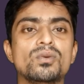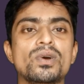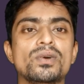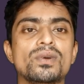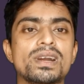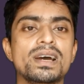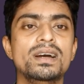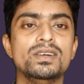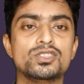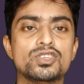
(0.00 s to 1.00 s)
ক্রয় করাটা
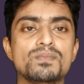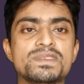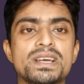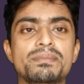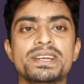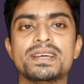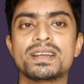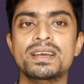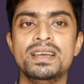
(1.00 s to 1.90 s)
সব থেকে বেটার